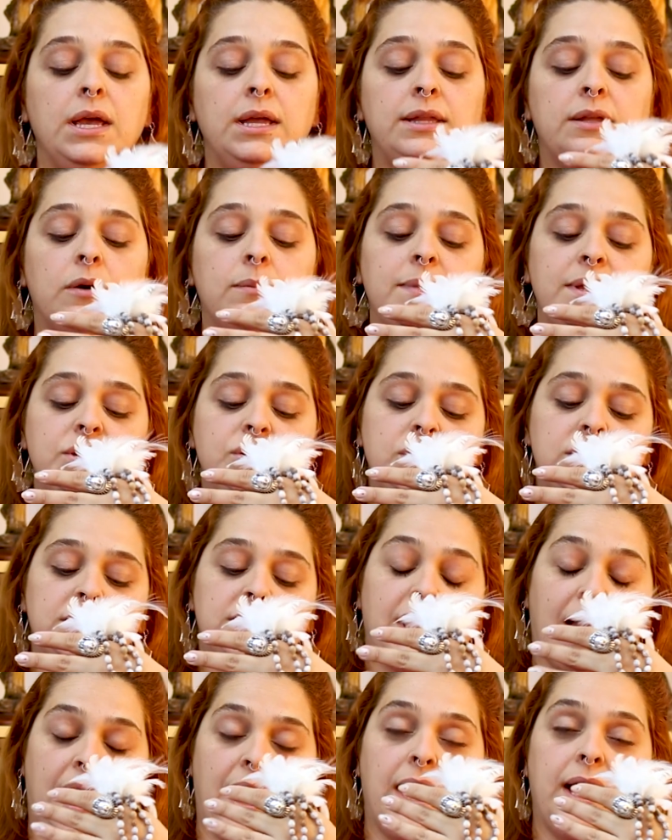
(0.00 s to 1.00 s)
Então,
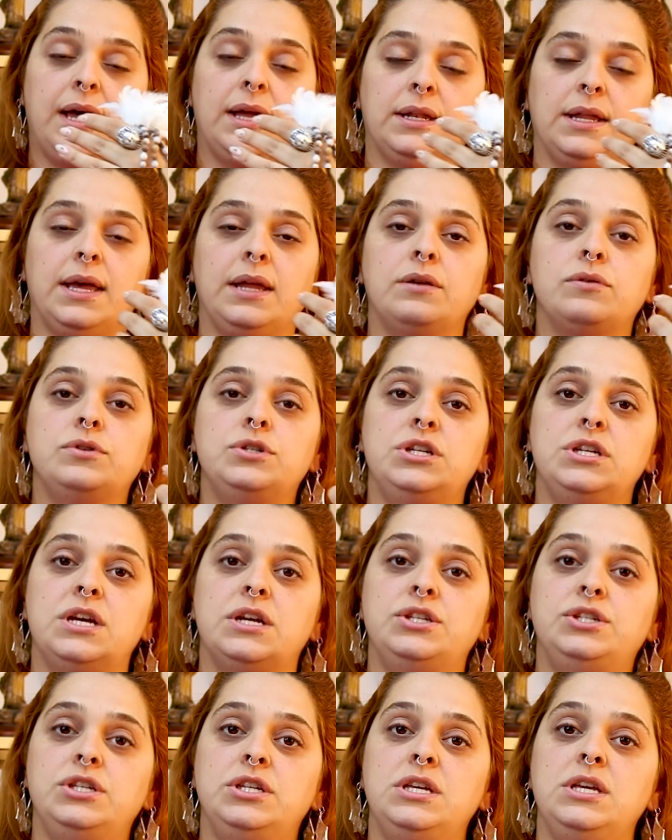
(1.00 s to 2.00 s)
meditar né, no
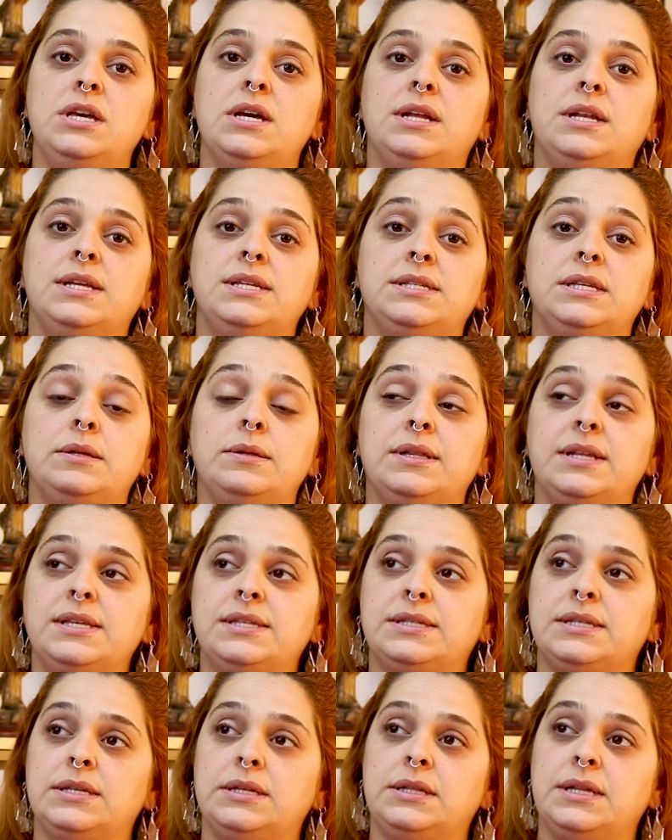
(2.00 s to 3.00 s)
dia a dia, nesse,
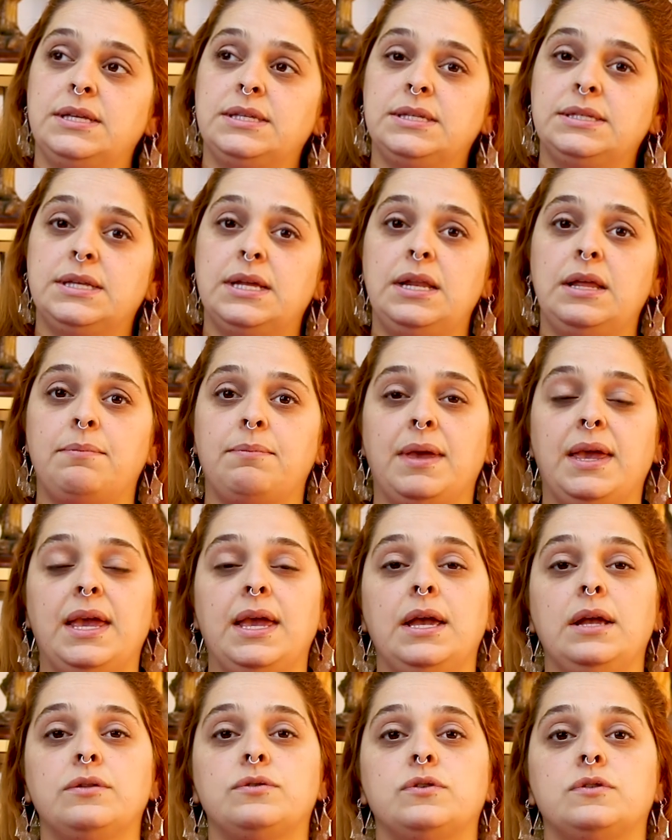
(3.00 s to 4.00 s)
nesse, nesses
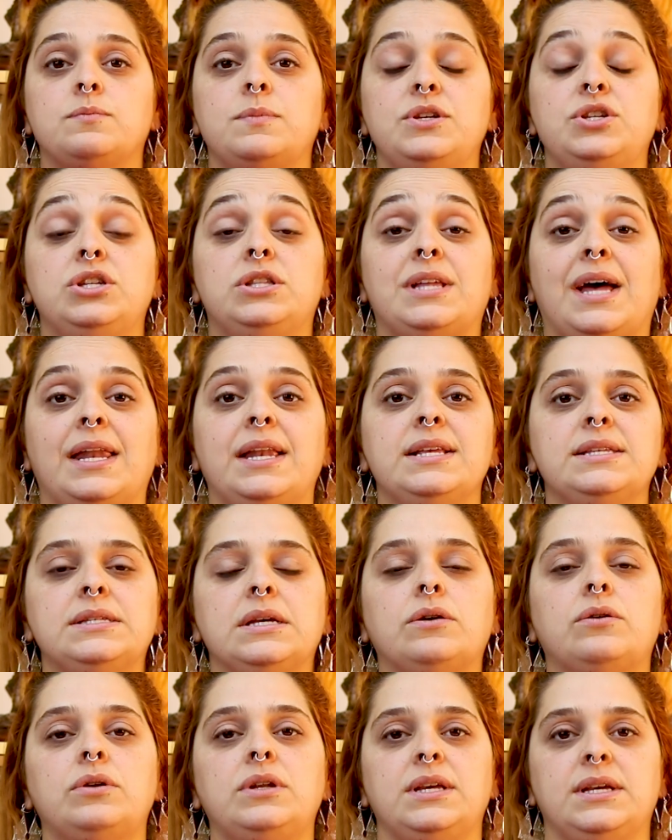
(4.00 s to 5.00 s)
elementos, meditar
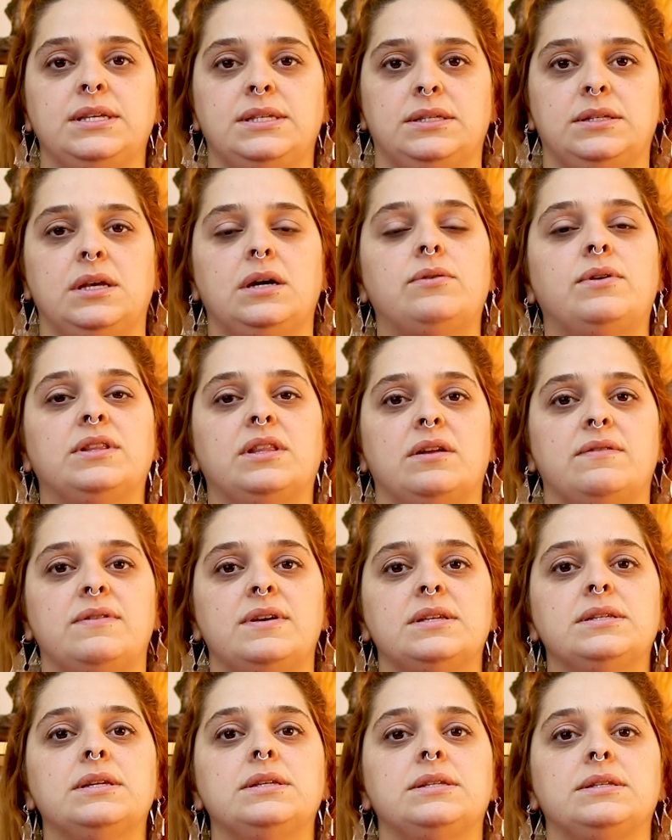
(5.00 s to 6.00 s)
nessa conexão
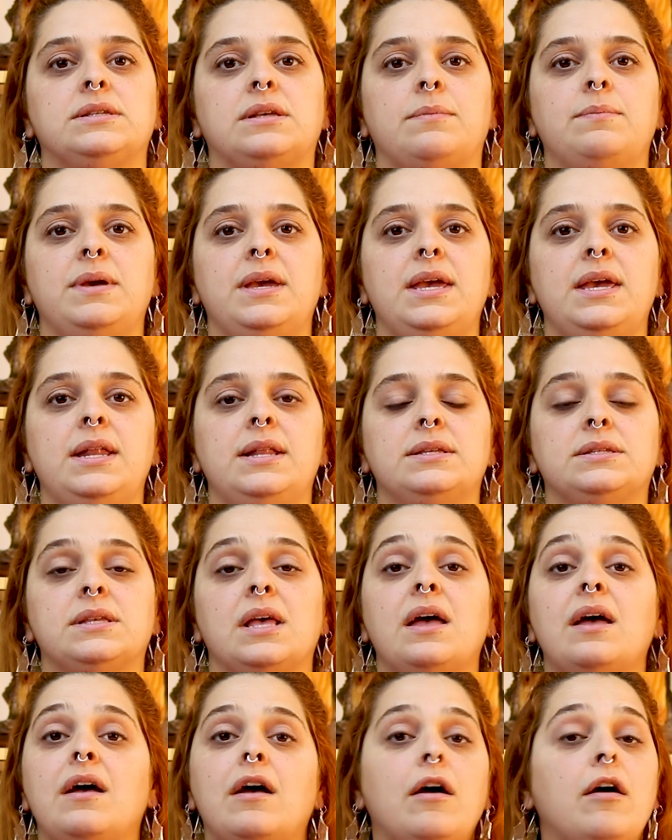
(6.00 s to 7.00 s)
através desses
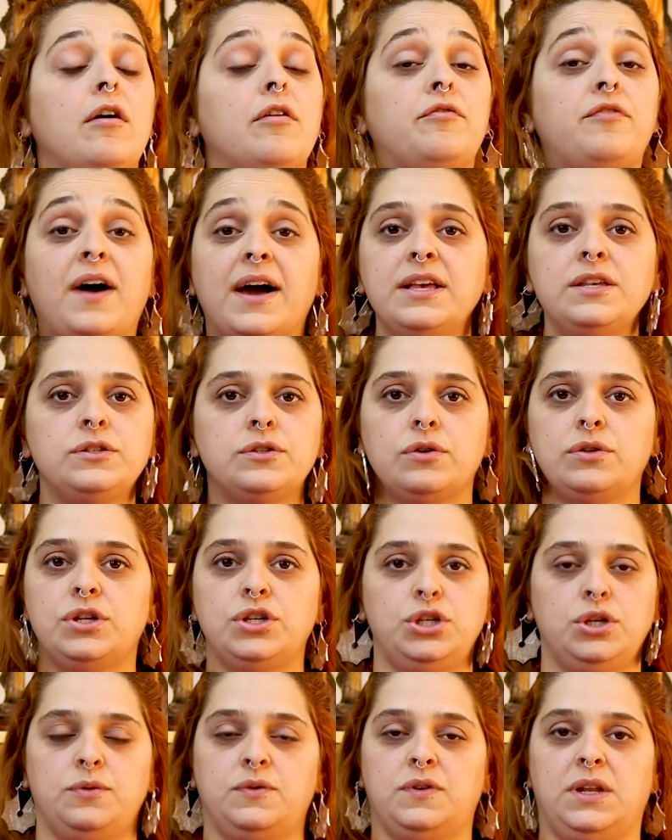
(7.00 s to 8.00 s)
saberes, faz
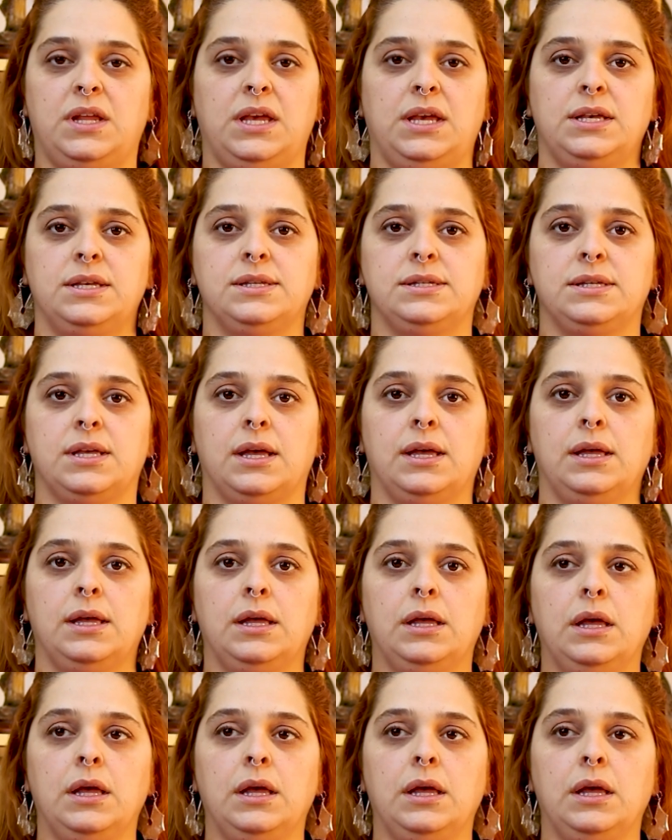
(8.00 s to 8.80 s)
toda a diferença.